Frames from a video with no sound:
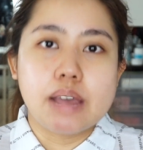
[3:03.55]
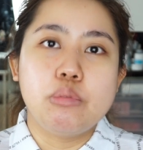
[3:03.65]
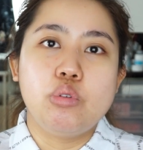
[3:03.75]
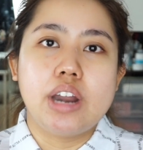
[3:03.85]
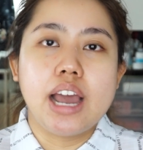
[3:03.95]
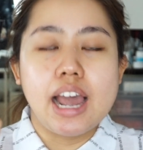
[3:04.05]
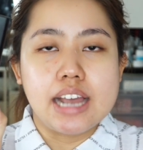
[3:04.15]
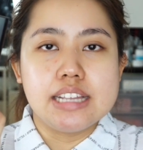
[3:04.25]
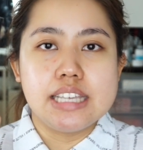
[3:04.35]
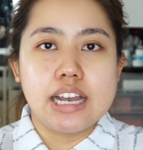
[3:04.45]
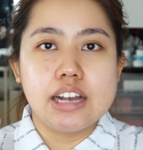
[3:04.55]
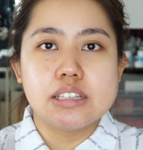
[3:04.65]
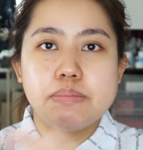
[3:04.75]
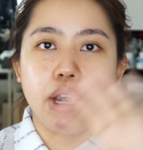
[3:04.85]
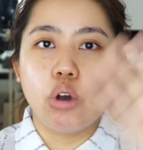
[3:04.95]
มุนนะคะ จริงๆเขาก็
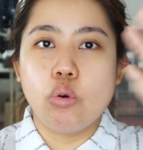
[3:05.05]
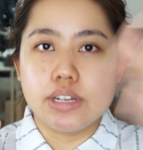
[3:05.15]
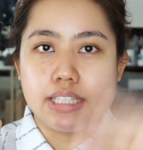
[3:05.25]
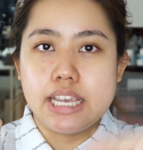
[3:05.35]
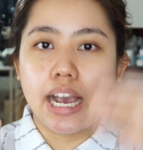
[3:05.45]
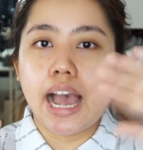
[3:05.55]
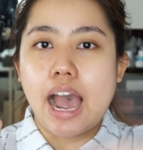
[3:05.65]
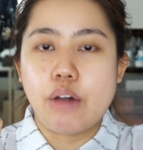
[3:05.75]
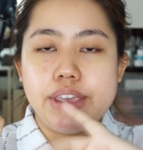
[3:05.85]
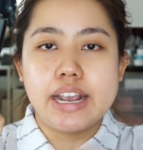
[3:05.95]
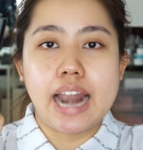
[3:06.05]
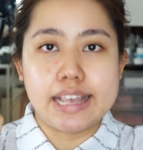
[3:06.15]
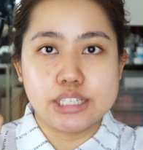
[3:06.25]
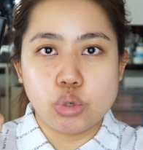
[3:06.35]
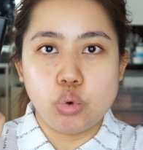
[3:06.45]
จะมีขวดสีขาวอีกหลาย
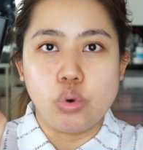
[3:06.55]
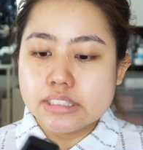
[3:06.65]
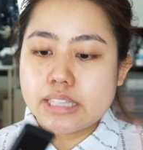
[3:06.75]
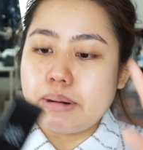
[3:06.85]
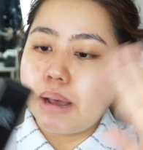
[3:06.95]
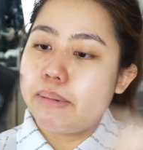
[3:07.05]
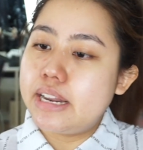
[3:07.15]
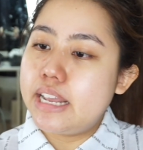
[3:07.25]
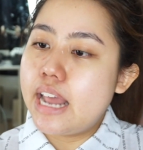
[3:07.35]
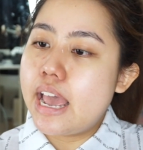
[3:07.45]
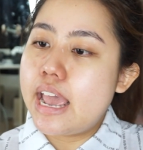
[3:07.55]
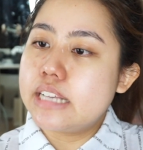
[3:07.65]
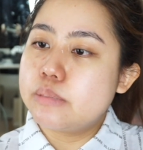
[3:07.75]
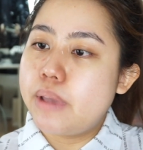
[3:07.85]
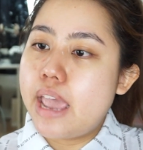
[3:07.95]
สูตร สำหรับอันนี้เนี่ย
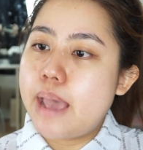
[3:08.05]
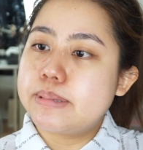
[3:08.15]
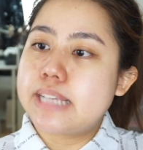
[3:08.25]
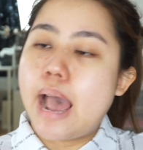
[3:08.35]
SPF